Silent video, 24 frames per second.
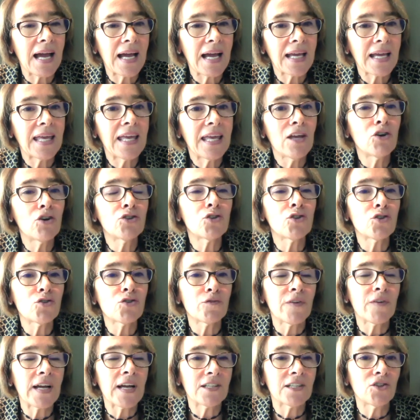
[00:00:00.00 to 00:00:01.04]
¿Qué otros
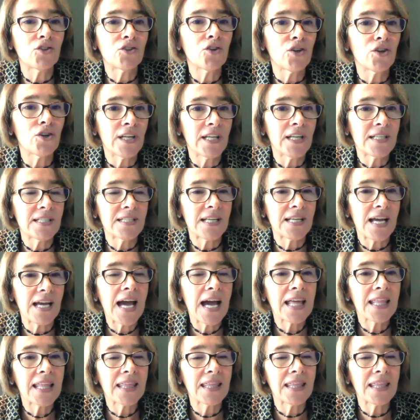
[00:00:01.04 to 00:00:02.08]
factores
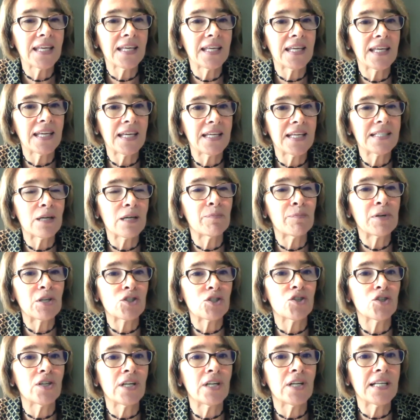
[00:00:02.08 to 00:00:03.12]
hacen que esa
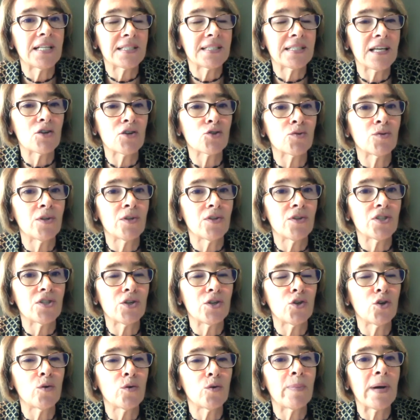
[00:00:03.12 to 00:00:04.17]
persona en Estados Unidos y
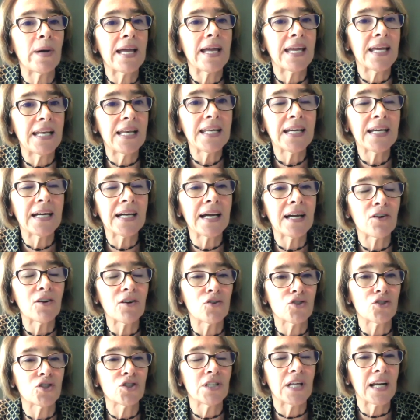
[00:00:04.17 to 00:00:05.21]
Europa elija
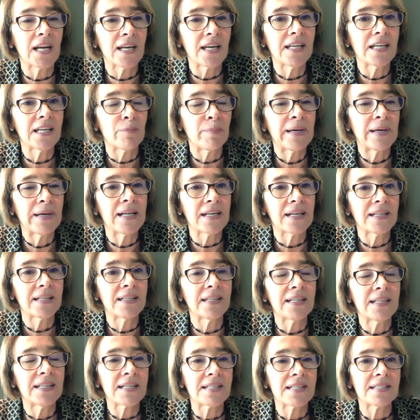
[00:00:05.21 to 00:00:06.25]
Costa Rica para
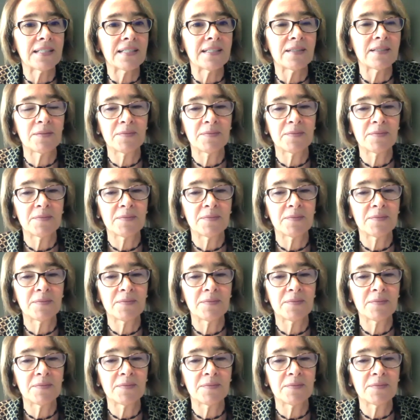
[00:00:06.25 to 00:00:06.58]
retirarse?